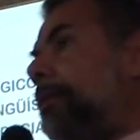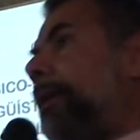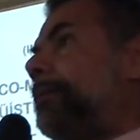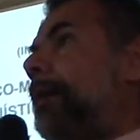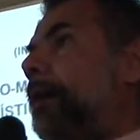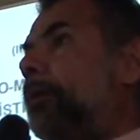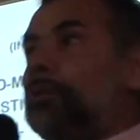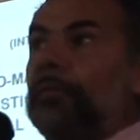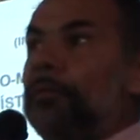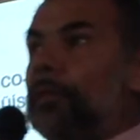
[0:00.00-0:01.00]
es a
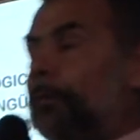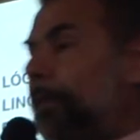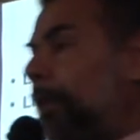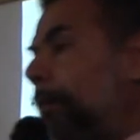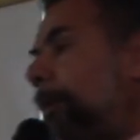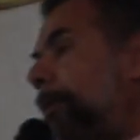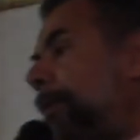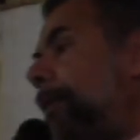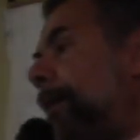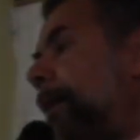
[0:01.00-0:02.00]
causa
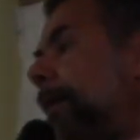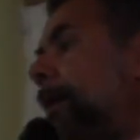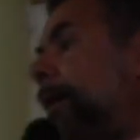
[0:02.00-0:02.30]
fundamentalmente de